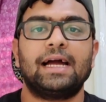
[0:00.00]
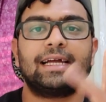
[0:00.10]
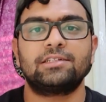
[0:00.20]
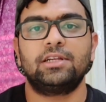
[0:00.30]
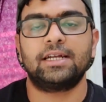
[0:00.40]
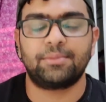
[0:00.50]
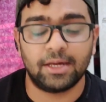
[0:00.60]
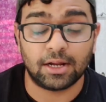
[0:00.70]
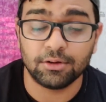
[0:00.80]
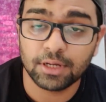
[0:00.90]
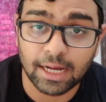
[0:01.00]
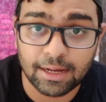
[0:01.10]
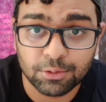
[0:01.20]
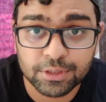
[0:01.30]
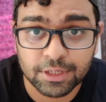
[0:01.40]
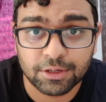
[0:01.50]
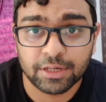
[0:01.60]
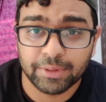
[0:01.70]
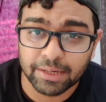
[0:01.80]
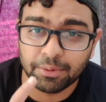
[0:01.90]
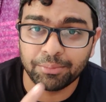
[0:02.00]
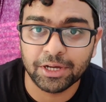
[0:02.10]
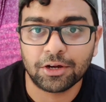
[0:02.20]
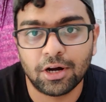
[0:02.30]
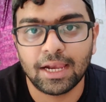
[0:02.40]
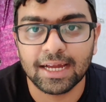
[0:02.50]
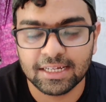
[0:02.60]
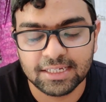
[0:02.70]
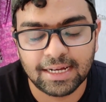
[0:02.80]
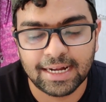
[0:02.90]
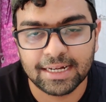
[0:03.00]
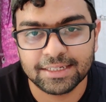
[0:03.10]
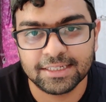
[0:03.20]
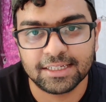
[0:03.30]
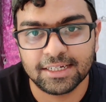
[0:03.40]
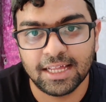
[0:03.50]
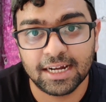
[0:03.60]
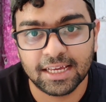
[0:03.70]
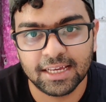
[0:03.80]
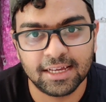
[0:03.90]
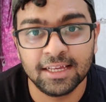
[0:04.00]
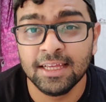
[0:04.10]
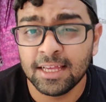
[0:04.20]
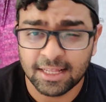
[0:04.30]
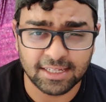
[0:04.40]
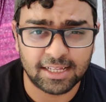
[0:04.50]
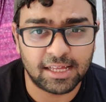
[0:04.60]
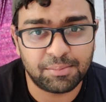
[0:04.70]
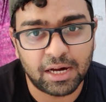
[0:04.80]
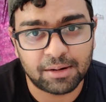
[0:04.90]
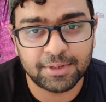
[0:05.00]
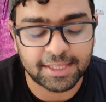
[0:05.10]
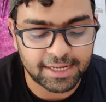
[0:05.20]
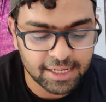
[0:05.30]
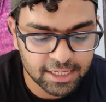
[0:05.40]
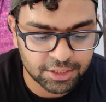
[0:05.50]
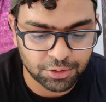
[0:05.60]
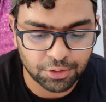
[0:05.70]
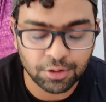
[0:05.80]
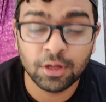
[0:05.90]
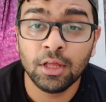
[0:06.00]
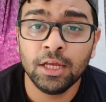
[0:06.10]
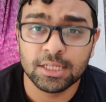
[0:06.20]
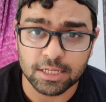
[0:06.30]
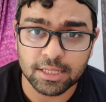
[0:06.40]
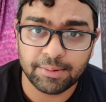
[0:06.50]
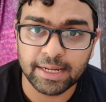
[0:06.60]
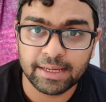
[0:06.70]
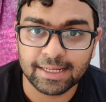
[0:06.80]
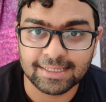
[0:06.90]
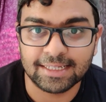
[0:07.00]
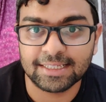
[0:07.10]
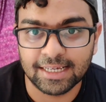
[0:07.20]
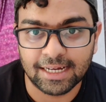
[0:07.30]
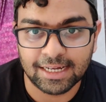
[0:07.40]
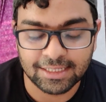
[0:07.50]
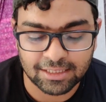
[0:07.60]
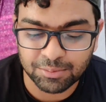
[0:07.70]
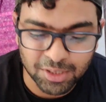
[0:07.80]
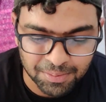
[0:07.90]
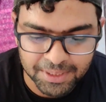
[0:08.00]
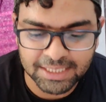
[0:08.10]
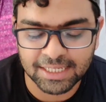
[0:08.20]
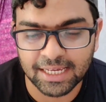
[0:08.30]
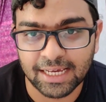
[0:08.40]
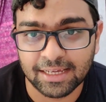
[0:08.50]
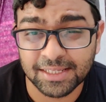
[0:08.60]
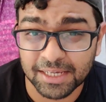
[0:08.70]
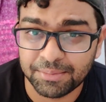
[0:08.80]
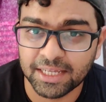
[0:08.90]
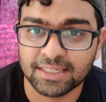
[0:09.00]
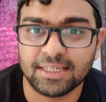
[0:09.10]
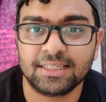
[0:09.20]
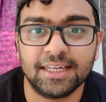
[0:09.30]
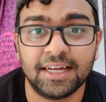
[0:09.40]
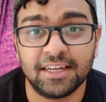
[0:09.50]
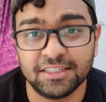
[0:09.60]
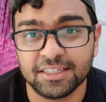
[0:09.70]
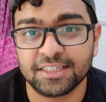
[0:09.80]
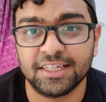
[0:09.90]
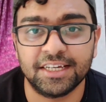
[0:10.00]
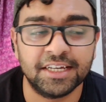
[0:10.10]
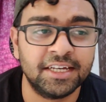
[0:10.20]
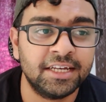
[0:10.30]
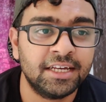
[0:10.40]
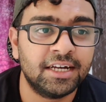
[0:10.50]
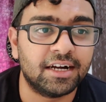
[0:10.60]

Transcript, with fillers: आई एम बैक एक्चुअली एट माई राउल हाउस क्योंकि मेरी मम्मी का कॉल आ गया था एंड शी सेट दैट कि ज़्यादा देर बाहर मत रहे सो so, जितना मैंने एक्सरसाइज किया जैसे बर्ड पीस किए स्किपिंग एक्सरसाइज किया लंजेस किए